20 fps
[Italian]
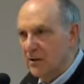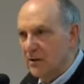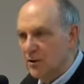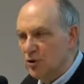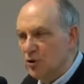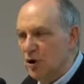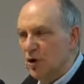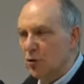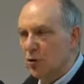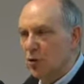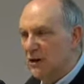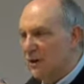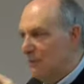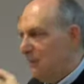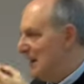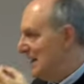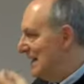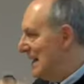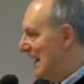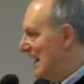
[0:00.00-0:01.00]
cioè occorre
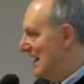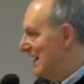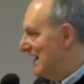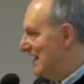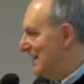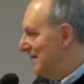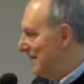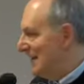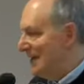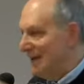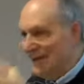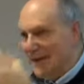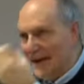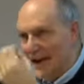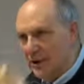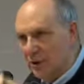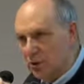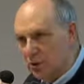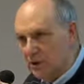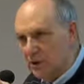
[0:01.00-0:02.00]
applicare i
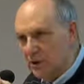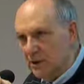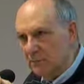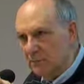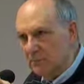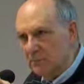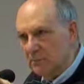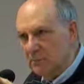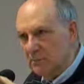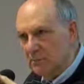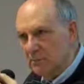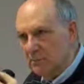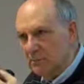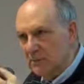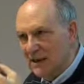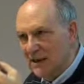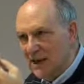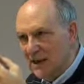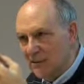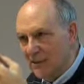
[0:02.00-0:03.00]
canoni
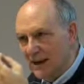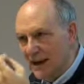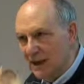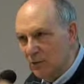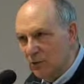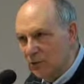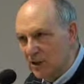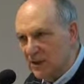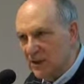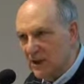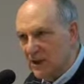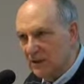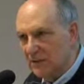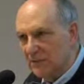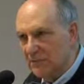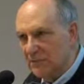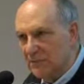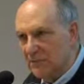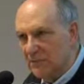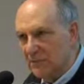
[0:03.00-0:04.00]
dell'ermeneutica,
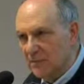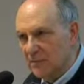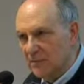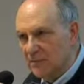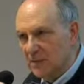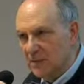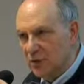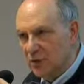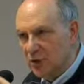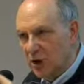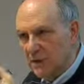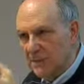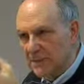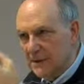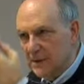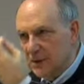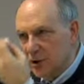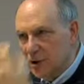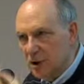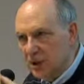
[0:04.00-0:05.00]
cioè i
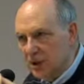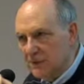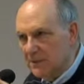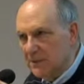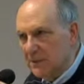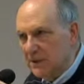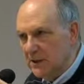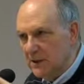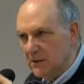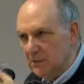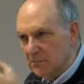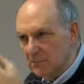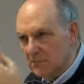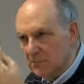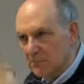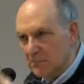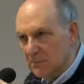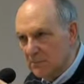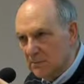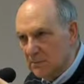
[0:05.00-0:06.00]
principi
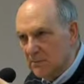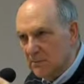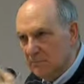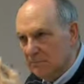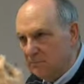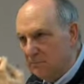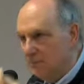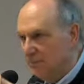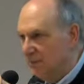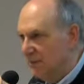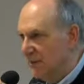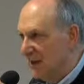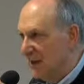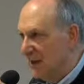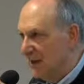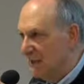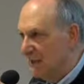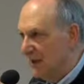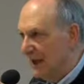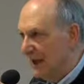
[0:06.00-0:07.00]

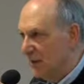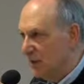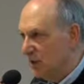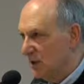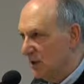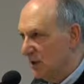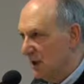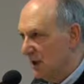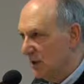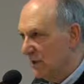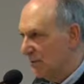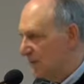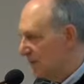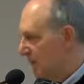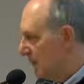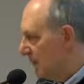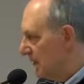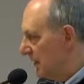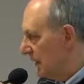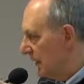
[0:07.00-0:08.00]
dell'ermeneutica.
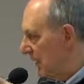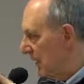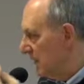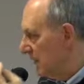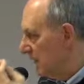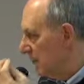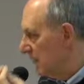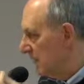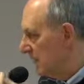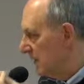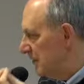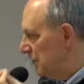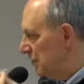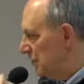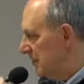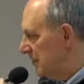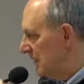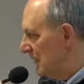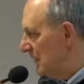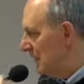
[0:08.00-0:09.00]
Il primo
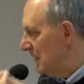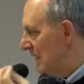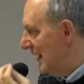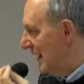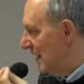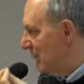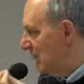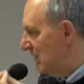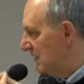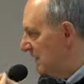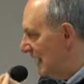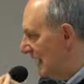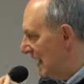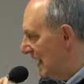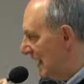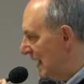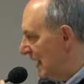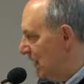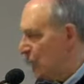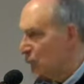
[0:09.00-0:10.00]
principio dell'ermeneutica
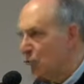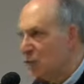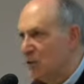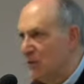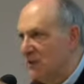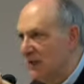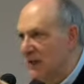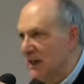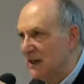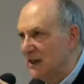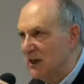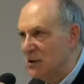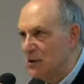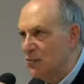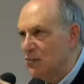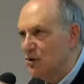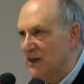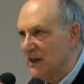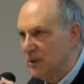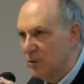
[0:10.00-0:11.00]
è l'autonomia
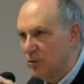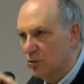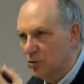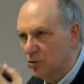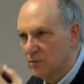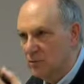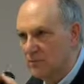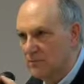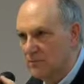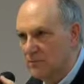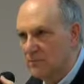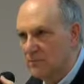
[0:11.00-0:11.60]
dell'oggetto,